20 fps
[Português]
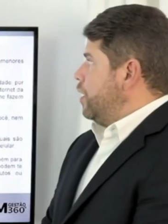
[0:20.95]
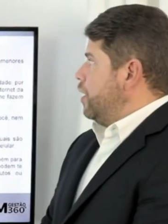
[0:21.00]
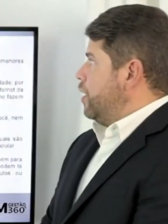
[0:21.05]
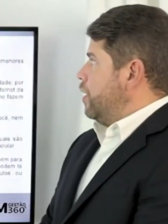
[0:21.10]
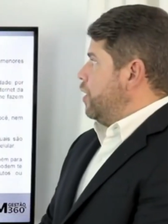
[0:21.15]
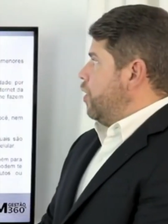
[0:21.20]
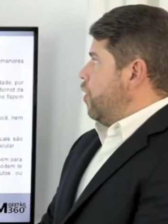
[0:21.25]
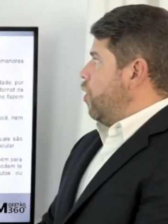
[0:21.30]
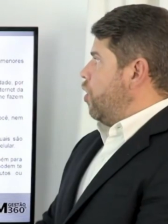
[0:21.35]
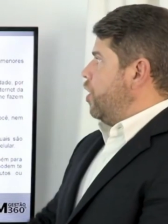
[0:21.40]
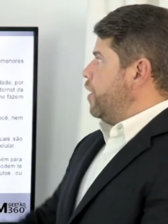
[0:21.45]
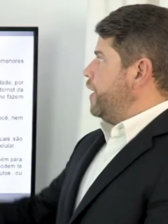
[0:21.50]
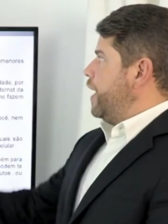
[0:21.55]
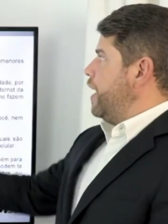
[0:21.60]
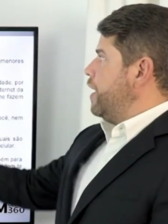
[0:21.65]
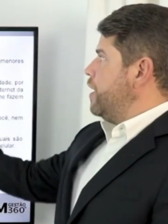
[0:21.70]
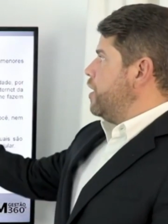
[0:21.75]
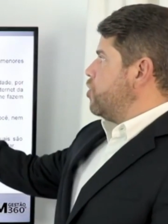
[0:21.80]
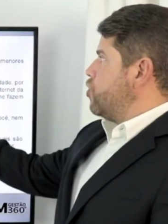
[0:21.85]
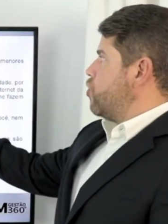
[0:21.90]

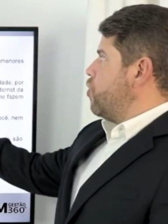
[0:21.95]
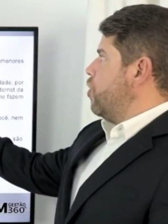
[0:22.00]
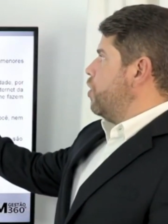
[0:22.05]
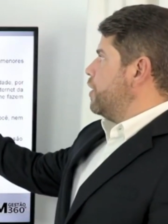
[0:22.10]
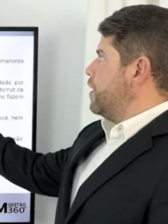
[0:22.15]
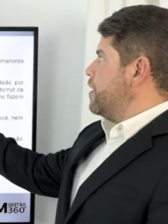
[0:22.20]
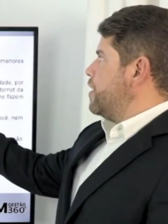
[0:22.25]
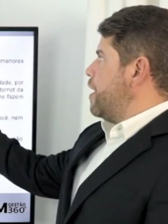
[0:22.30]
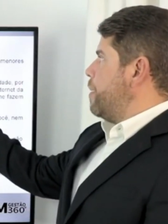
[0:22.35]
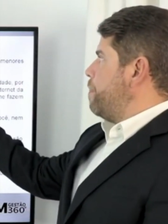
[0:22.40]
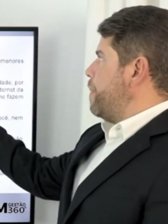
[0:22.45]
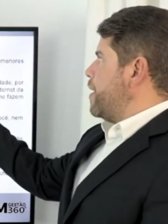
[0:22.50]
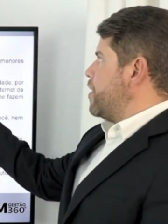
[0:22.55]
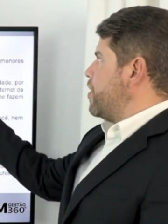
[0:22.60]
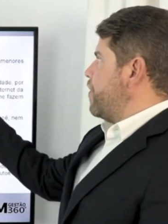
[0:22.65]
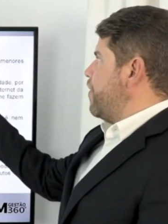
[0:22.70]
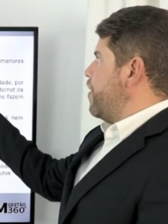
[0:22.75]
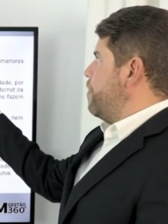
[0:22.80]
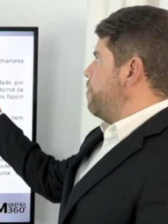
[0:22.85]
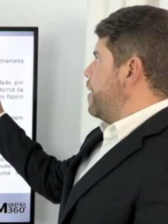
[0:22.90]
Ordene as contas na
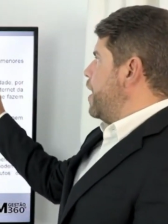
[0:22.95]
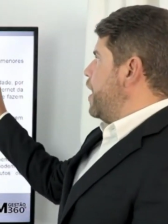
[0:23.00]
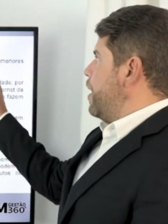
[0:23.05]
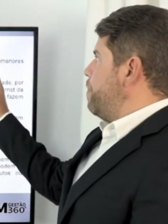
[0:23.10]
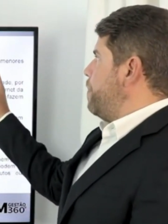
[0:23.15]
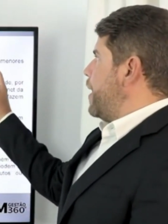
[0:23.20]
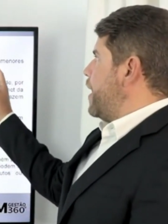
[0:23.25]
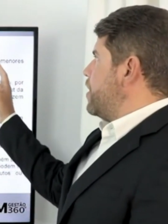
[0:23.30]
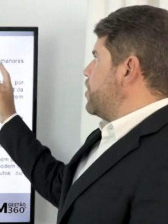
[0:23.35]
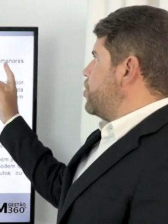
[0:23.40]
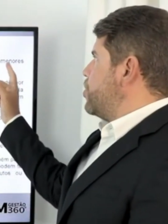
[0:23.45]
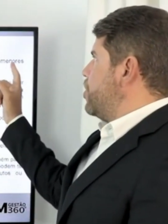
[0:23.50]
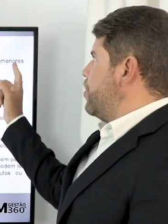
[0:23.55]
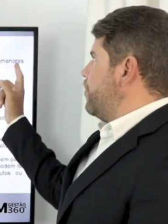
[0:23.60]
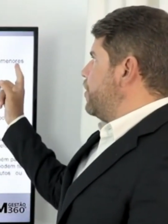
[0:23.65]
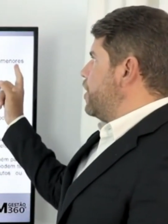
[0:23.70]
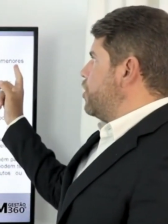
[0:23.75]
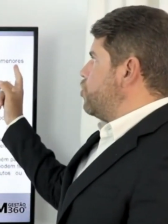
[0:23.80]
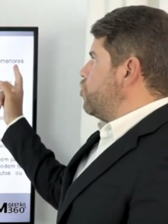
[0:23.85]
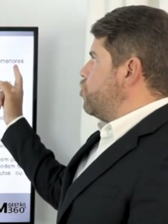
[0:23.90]
pasta vermelha para as
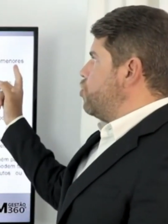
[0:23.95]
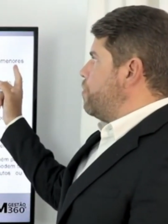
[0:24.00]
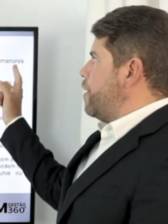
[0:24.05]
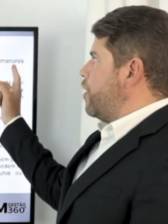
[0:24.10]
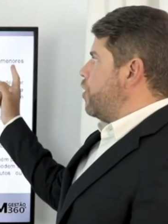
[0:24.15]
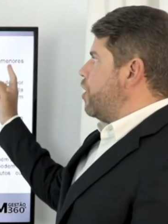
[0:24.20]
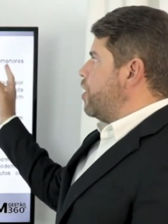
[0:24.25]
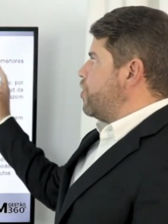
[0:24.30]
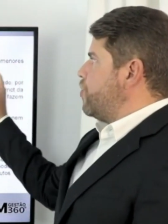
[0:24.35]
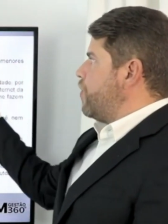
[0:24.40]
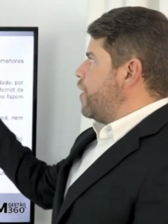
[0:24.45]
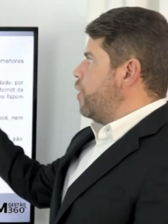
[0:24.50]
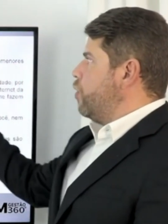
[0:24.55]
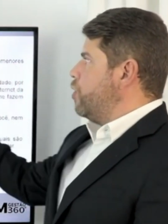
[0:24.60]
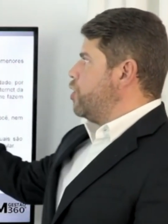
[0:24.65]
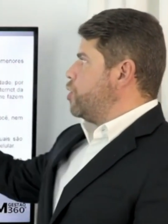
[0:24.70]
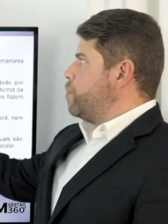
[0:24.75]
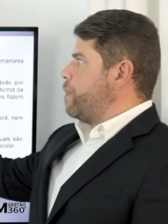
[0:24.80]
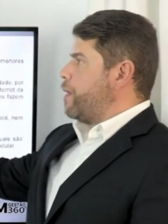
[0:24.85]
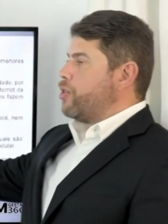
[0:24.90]
dívidas dos menores
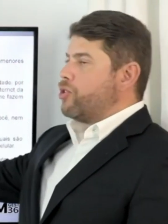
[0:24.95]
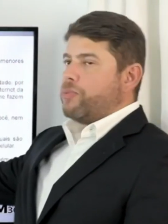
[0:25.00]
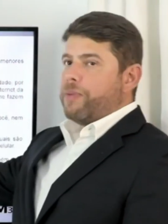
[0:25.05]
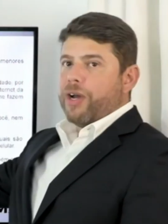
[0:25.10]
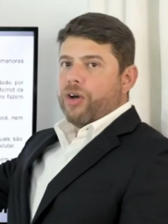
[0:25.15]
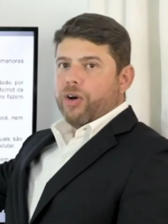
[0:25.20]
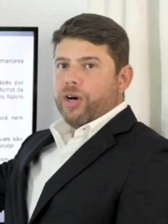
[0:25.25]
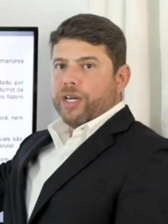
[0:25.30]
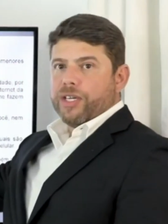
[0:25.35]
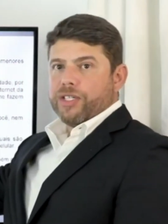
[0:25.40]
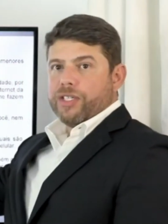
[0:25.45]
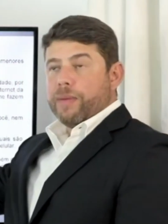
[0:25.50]
valores para os maiores.